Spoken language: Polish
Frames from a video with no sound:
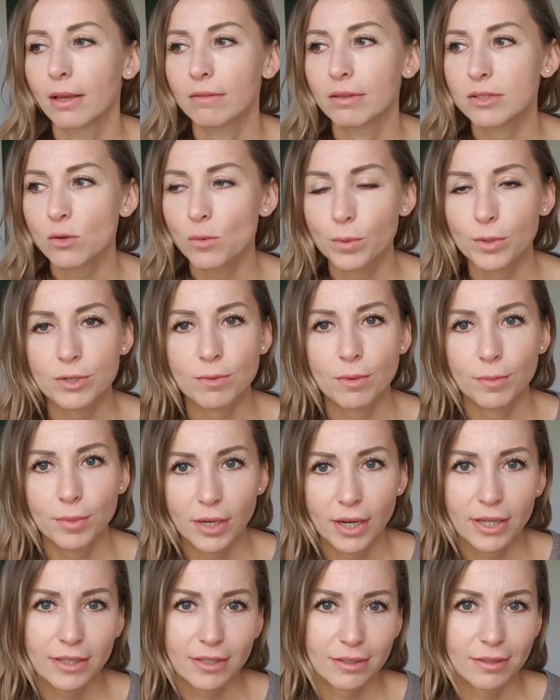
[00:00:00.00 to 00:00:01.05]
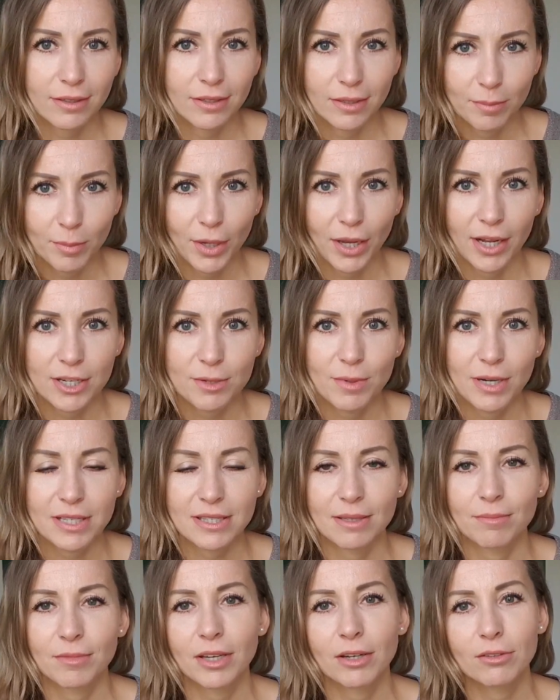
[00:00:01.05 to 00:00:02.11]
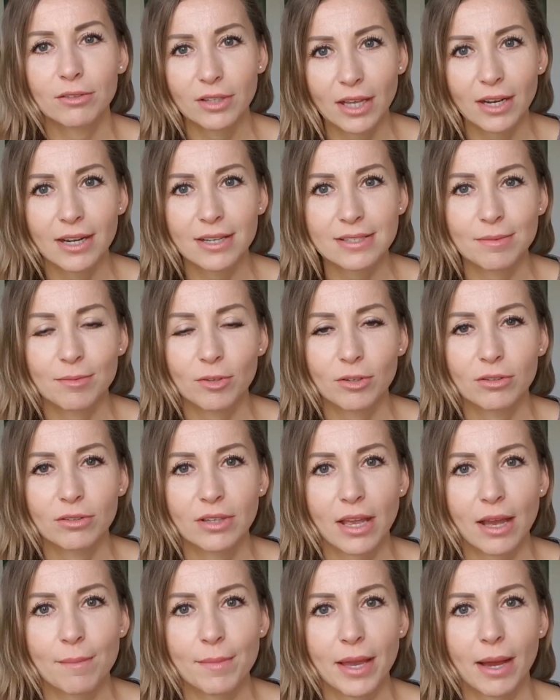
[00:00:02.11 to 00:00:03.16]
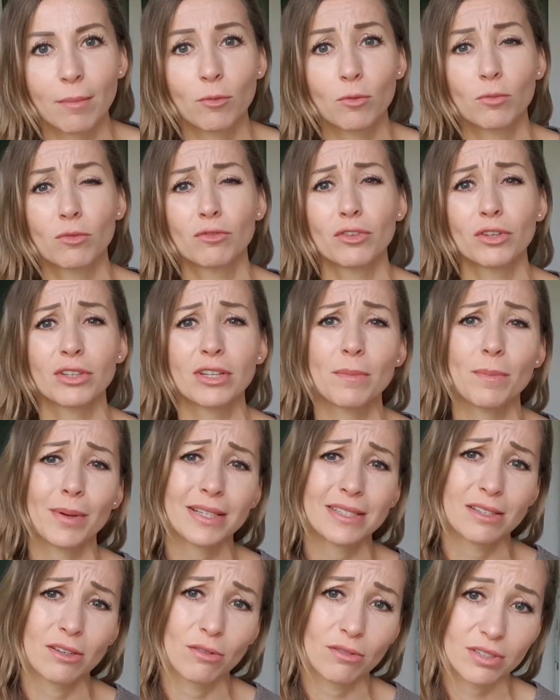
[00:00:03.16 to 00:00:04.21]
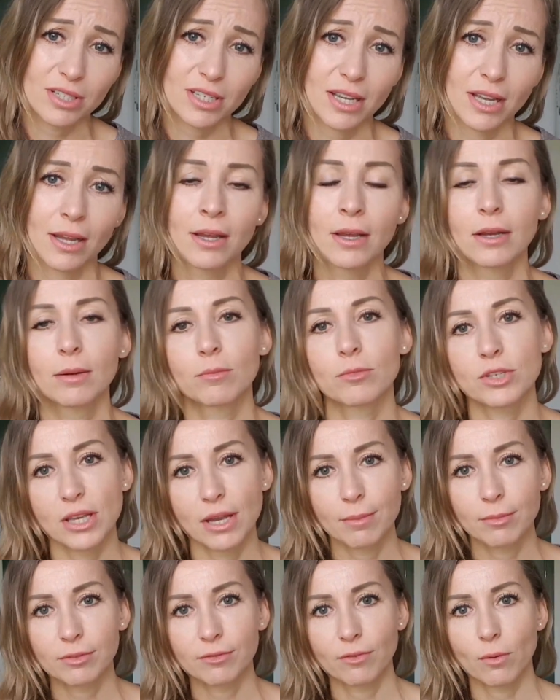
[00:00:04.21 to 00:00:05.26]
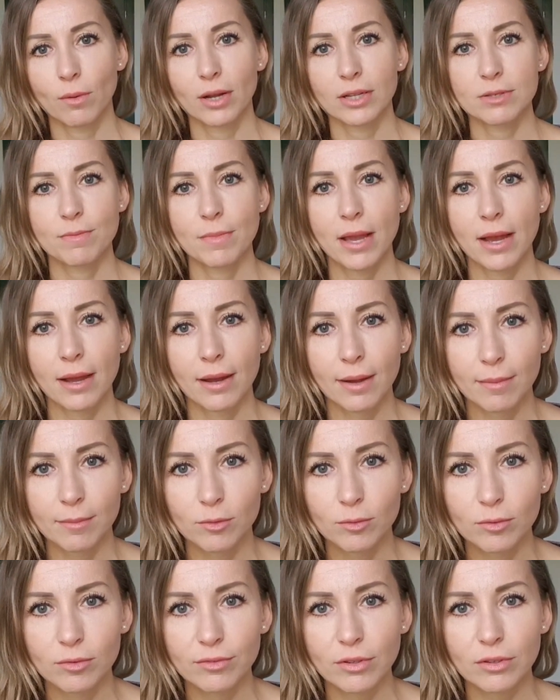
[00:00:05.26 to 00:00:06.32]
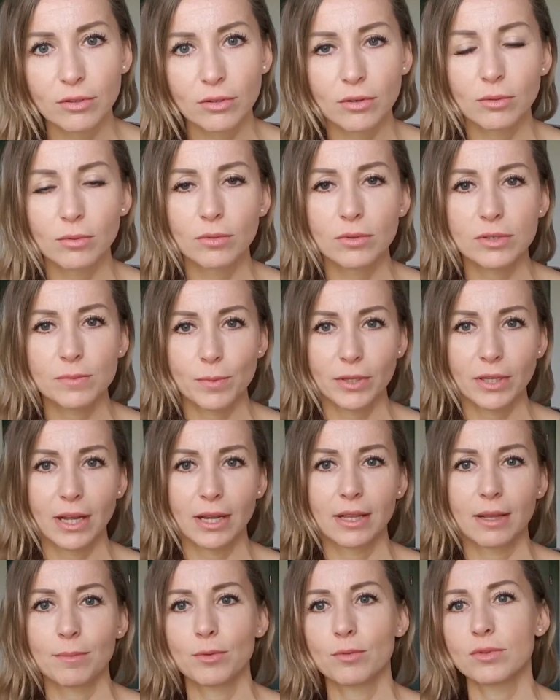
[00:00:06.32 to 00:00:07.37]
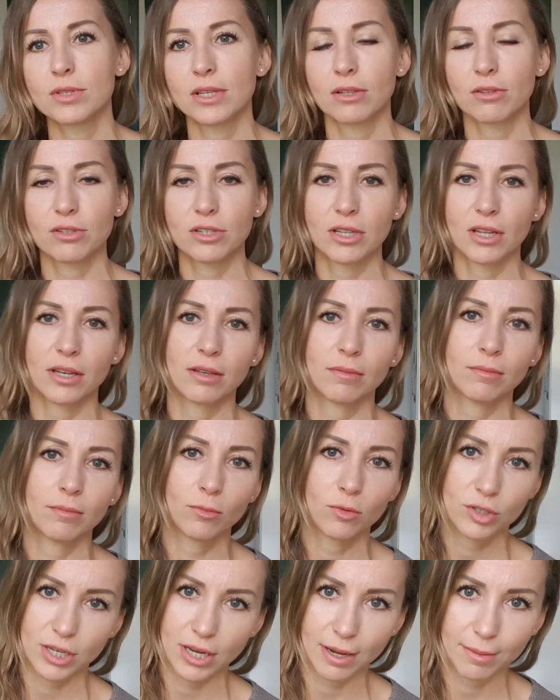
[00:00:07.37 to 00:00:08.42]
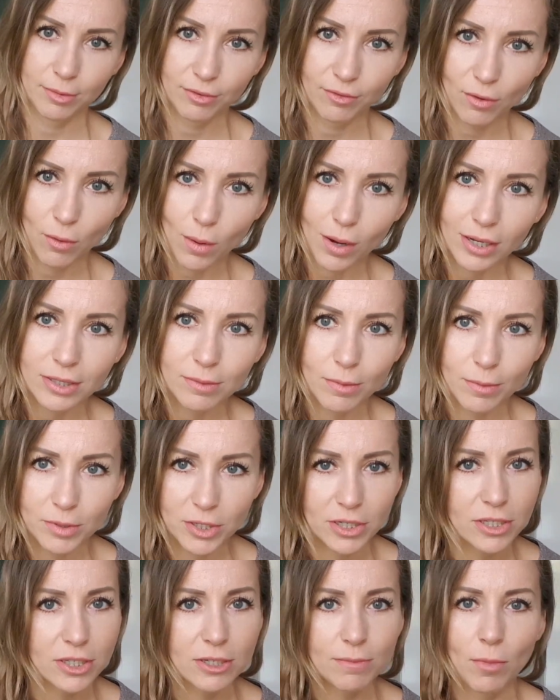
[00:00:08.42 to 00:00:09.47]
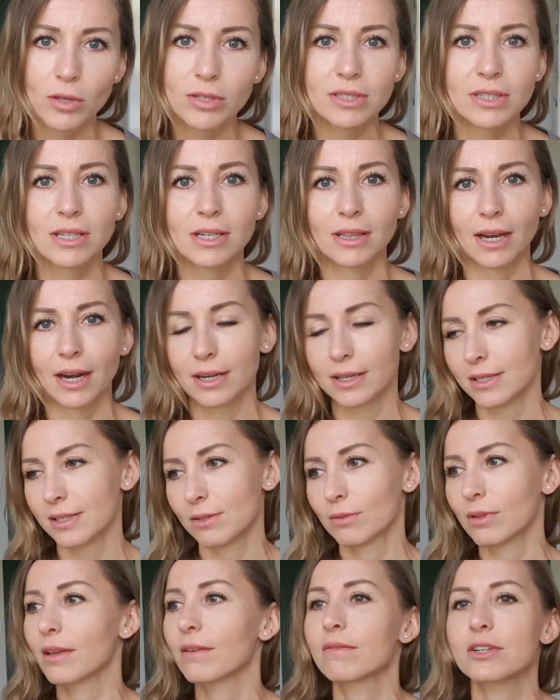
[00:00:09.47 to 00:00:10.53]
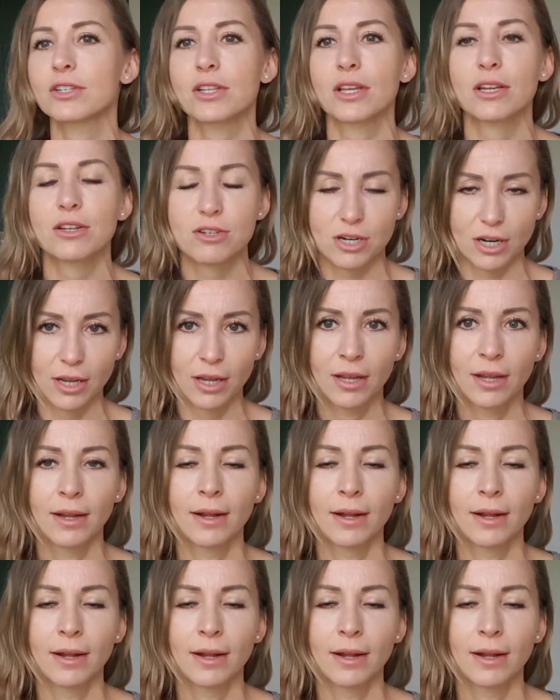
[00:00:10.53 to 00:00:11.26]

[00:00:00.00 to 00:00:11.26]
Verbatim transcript: Więc kupiliśmy bilet, e, pojechaliśmy następnego dnia. Następnego dnia miałam umówiony paznokcie, musiałam odwołać. Miałam umówioną spotkanie na piłce nożnej, musiałam odwołać, bo przecież monster traki są najważniejsze.